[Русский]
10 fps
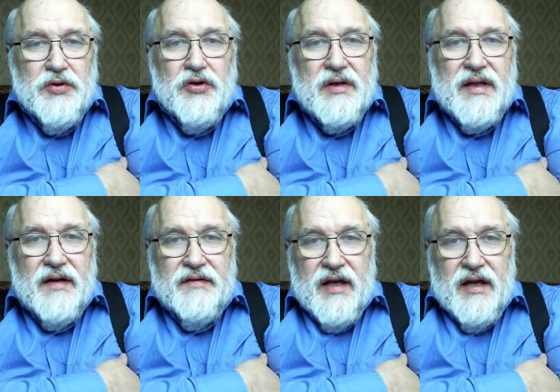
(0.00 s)
он
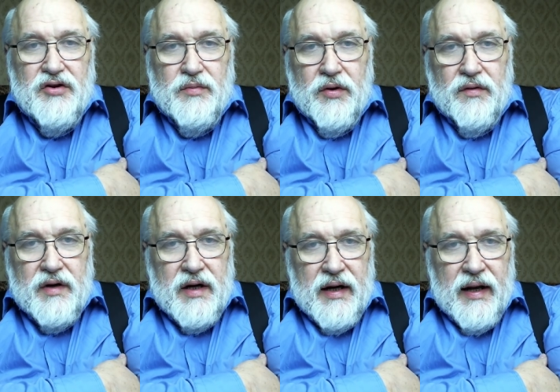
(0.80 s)
главнее любого
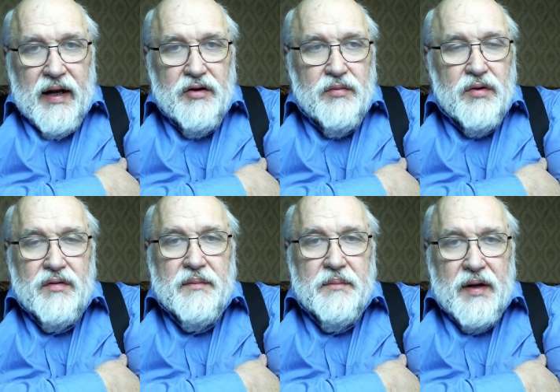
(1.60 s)
короля,
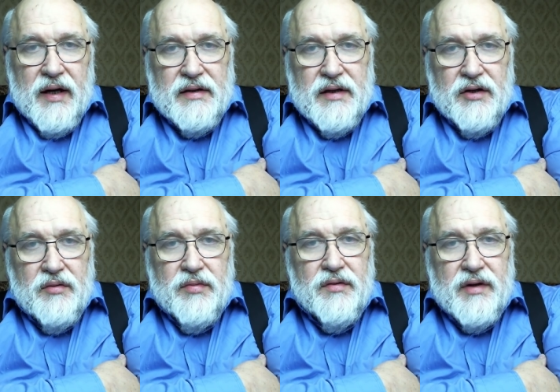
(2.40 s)
любого императора,
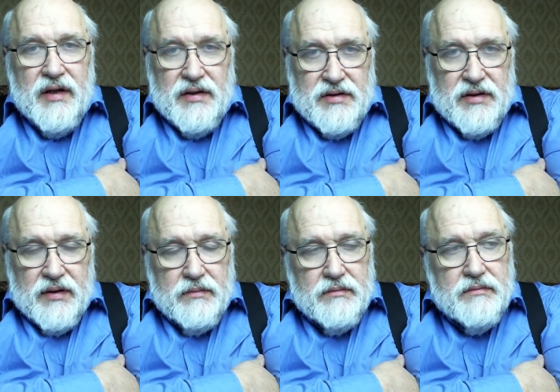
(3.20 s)
любого
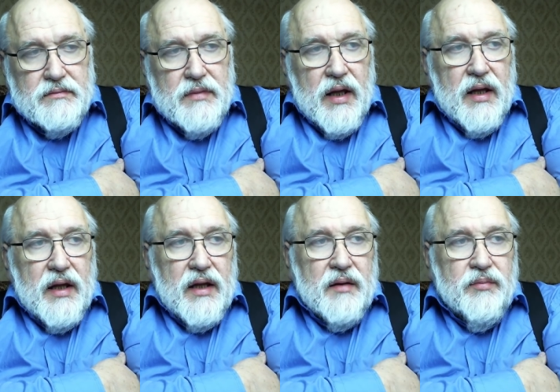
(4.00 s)
герцога.
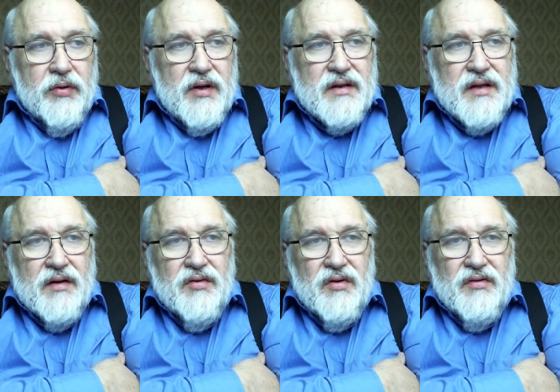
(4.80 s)
И более
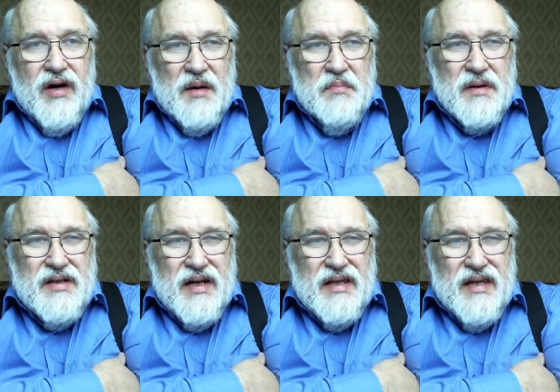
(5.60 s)
того, как бы
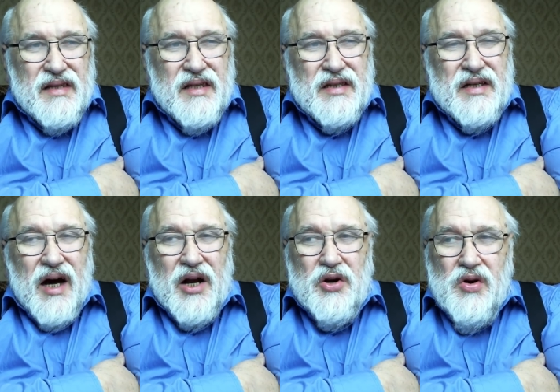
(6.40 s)
сказать, этот
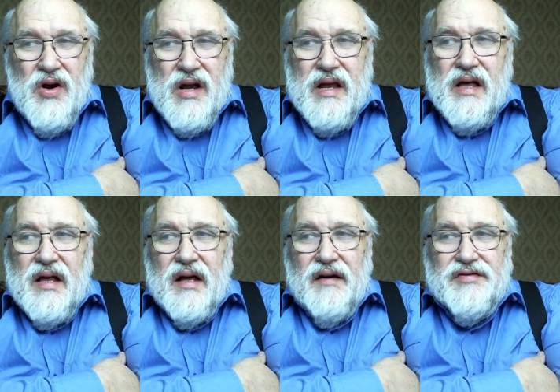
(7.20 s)
король,
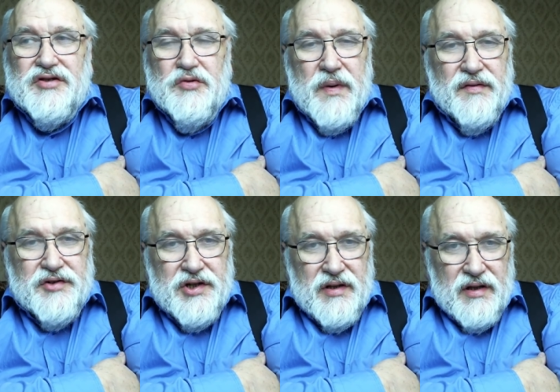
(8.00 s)

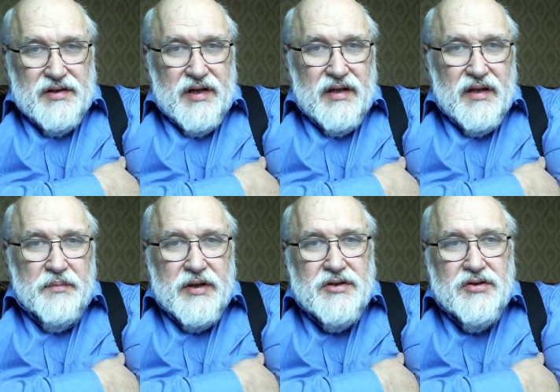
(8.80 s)
вступивший, так сказать, на
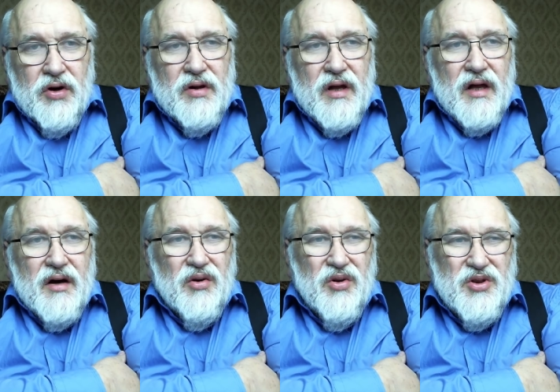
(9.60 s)
престол,
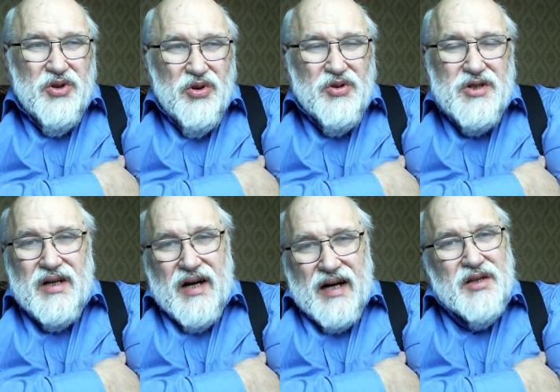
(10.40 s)
он должен
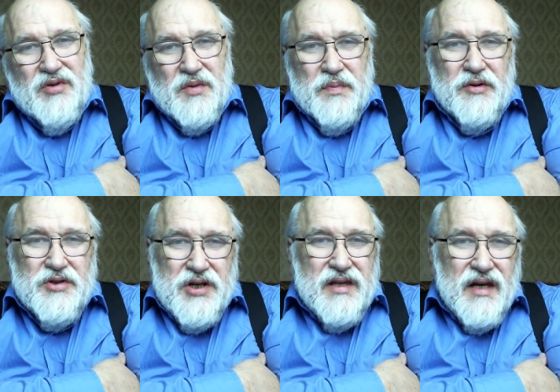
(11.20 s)
как-то вот
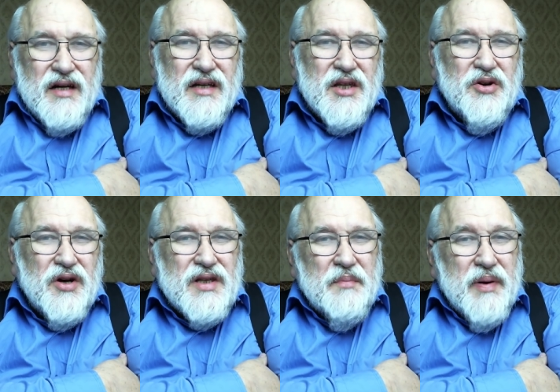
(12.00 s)
получить некое
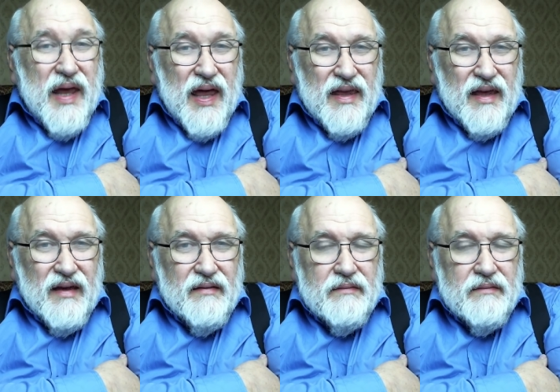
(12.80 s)
такое одобрение –